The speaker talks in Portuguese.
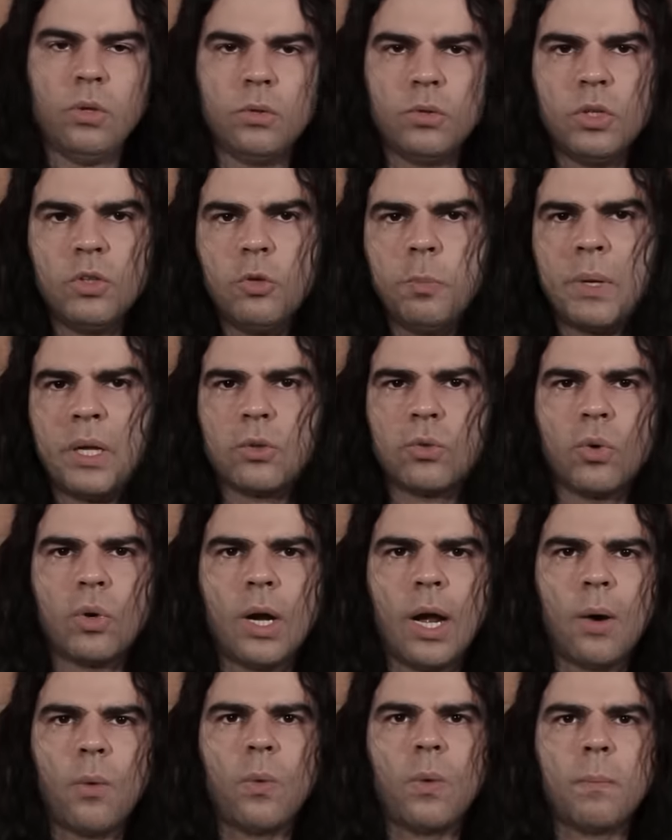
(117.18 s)
Tanto para
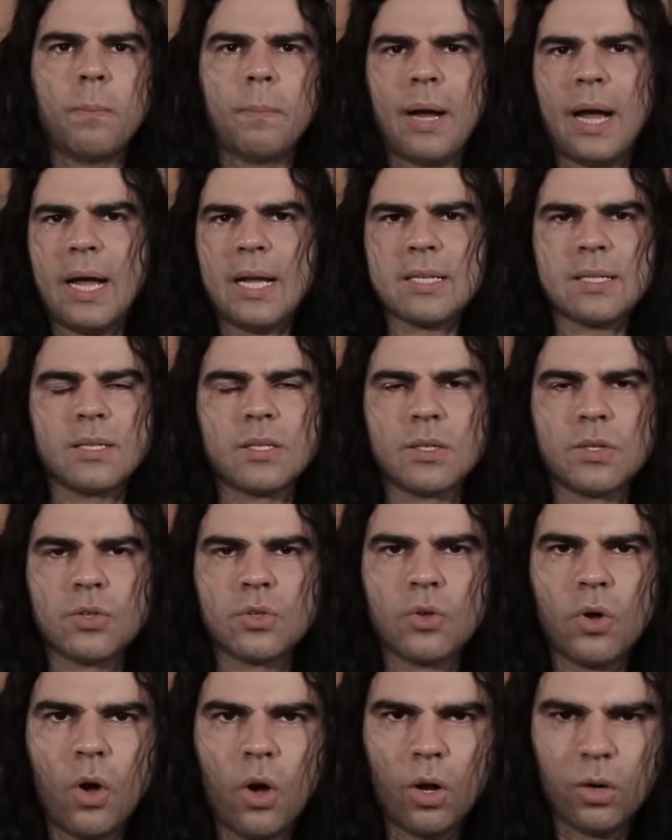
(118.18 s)
tocar bases e
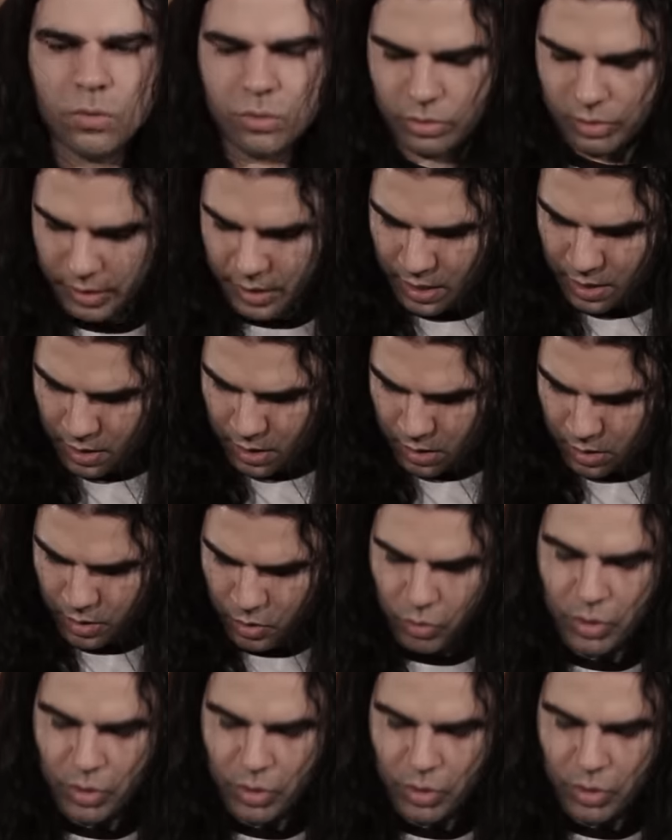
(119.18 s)
solos é,